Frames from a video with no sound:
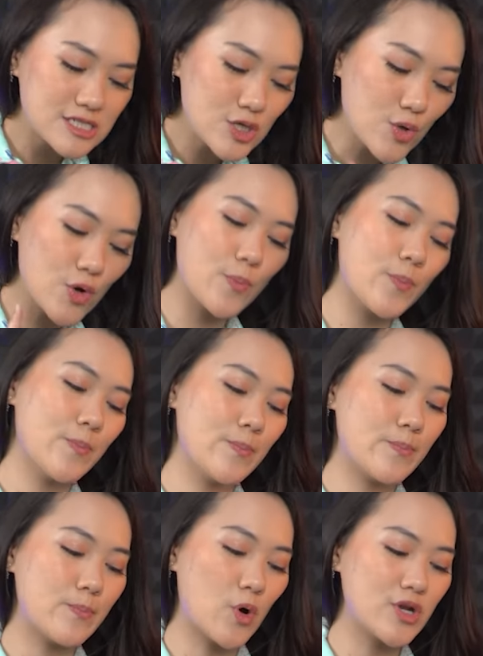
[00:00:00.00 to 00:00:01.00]
cukup
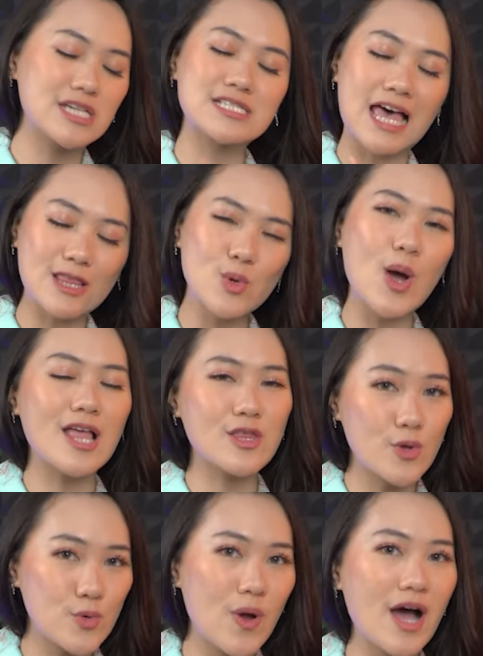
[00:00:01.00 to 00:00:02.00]
mode satu
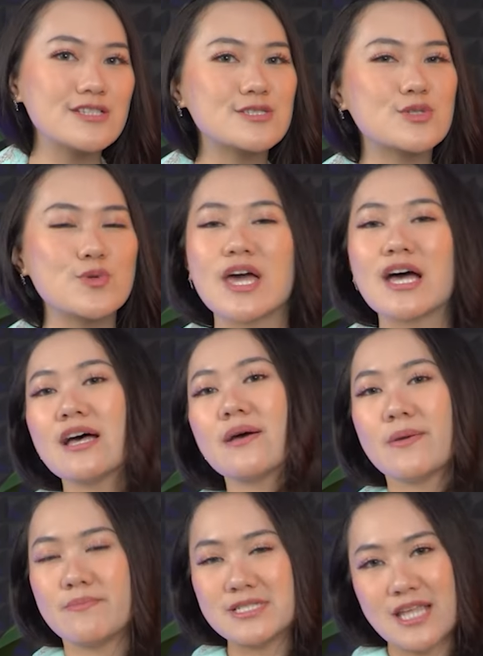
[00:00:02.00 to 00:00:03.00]
atau dua sudah
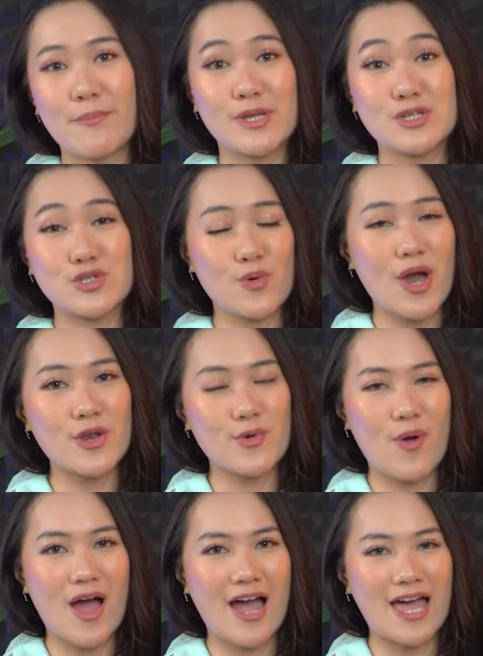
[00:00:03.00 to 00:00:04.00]
bisa menyejukkan
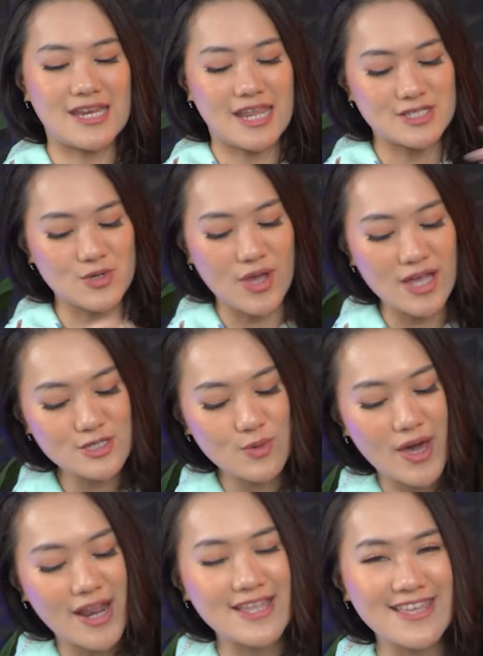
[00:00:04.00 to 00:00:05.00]
ruangan dan juga
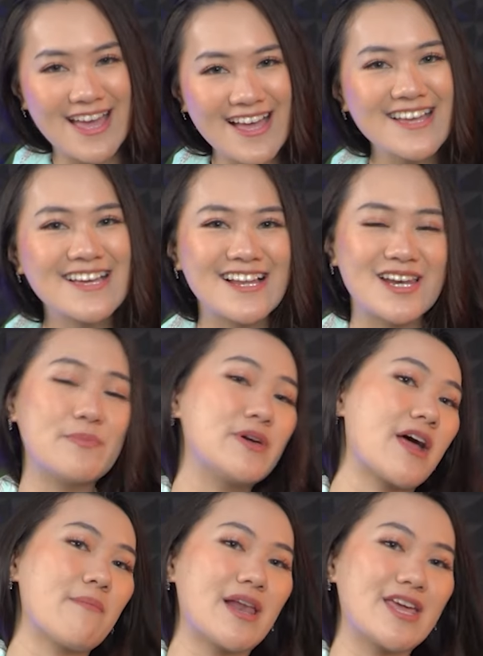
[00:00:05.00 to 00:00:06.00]
suaranya lebih
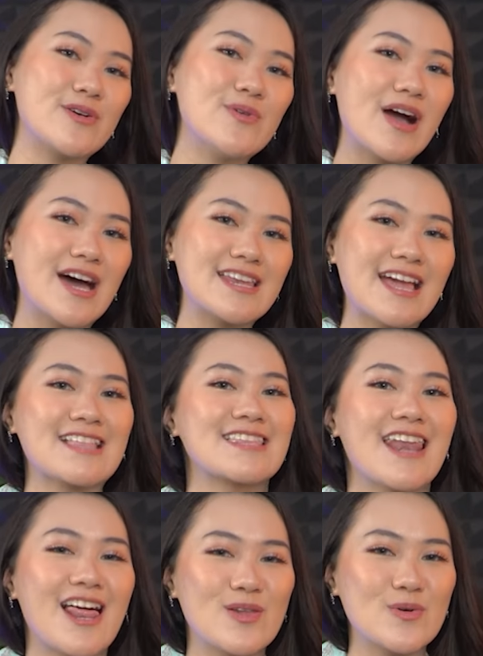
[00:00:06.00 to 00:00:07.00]
ramah lingkungan, nggak
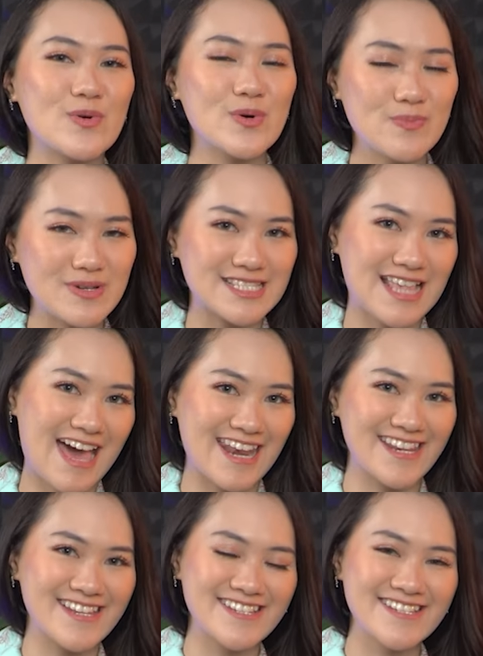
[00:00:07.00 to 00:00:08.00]
terlalu besar.
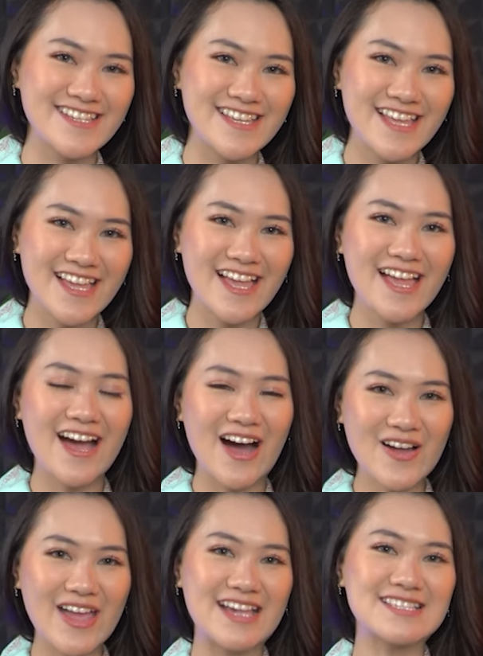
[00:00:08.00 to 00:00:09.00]

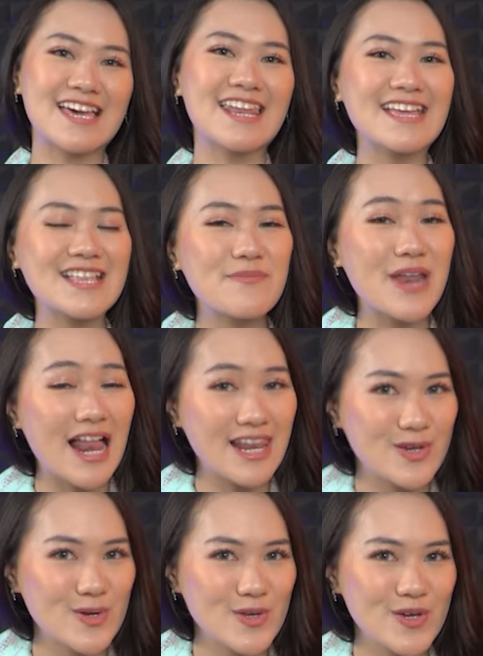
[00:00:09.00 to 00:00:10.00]
Oke, sekarang kita
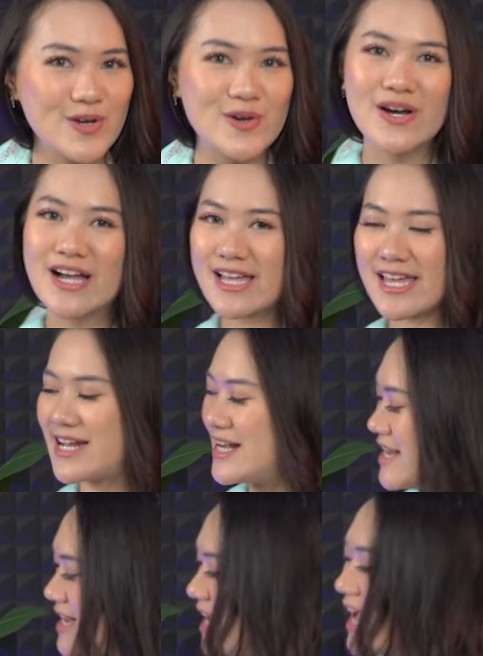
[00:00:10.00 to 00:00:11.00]
beralih dulu yuk ke
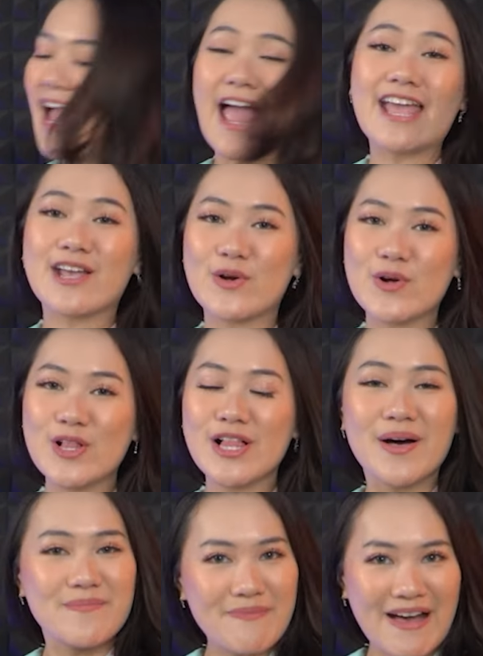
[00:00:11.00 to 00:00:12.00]

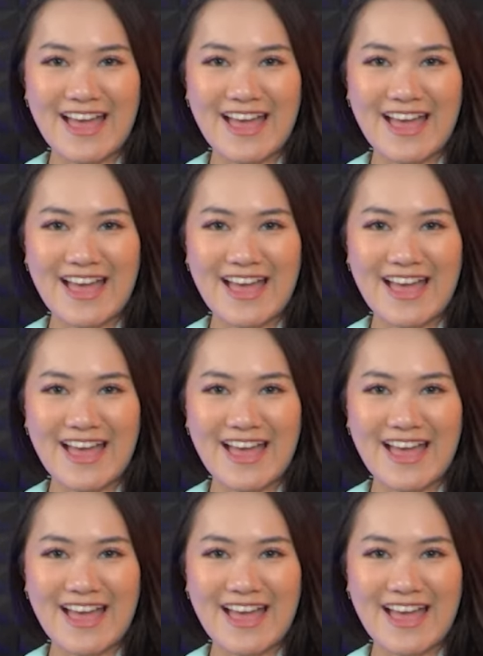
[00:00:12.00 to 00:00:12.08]
Eco 4.